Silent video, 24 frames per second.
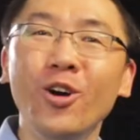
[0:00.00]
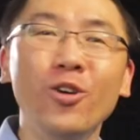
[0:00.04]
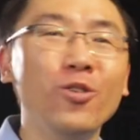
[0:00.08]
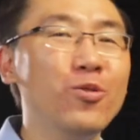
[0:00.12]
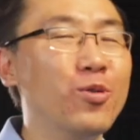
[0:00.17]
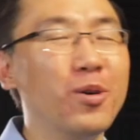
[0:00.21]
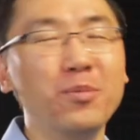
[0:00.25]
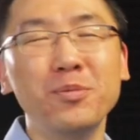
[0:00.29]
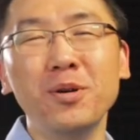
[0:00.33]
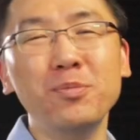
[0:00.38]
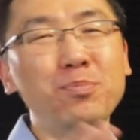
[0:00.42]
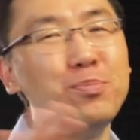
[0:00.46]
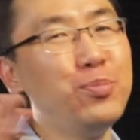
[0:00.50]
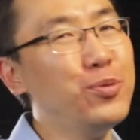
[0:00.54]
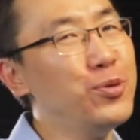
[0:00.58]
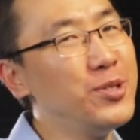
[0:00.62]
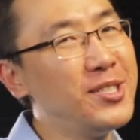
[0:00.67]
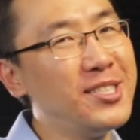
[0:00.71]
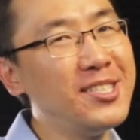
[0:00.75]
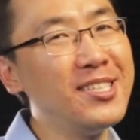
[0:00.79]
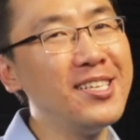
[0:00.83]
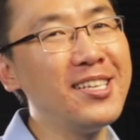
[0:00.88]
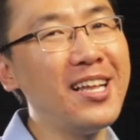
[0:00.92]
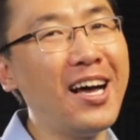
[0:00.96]
我们不
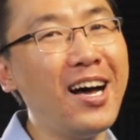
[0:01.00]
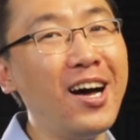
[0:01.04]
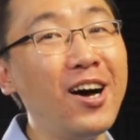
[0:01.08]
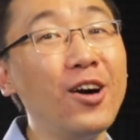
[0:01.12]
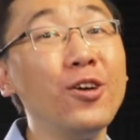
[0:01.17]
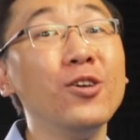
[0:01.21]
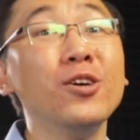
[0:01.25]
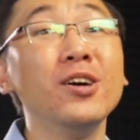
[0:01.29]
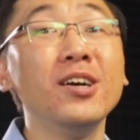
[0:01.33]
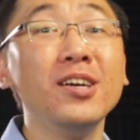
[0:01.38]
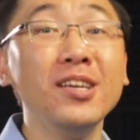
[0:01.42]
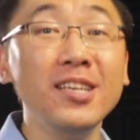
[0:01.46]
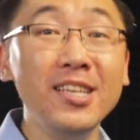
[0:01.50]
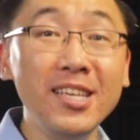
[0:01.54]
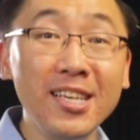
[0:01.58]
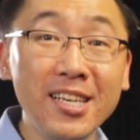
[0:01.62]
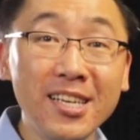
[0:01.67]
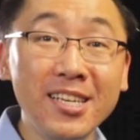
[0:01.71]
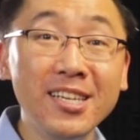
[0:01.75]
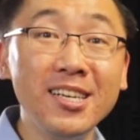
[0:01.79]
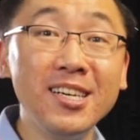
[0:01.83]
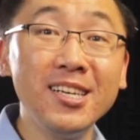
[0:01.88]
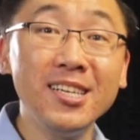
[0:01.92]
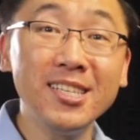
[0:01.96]
知道一
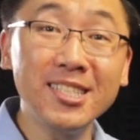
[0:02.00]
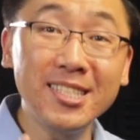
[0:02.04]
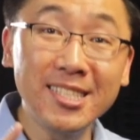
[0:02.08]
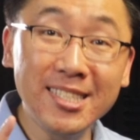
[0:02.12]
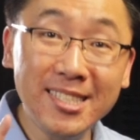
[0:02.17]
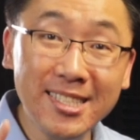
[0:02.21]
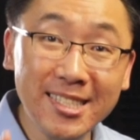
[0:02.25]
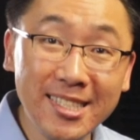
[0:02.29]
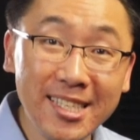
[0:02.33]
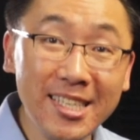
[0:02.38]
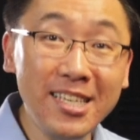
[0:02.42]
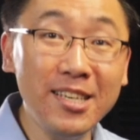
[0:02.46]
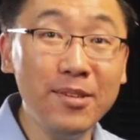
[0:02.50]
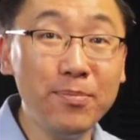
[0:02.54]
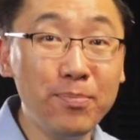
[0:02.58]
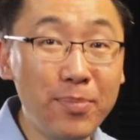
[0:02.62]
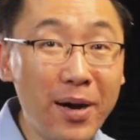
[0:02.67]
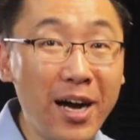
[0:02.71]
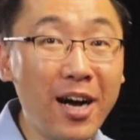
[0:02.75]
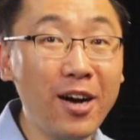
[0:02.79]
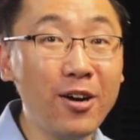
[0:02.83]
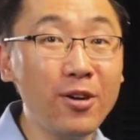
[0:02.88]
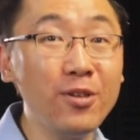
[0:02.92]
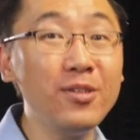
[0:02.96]
颗细
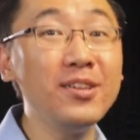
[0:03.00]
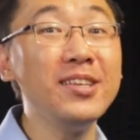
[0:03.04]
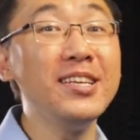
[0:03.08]
胞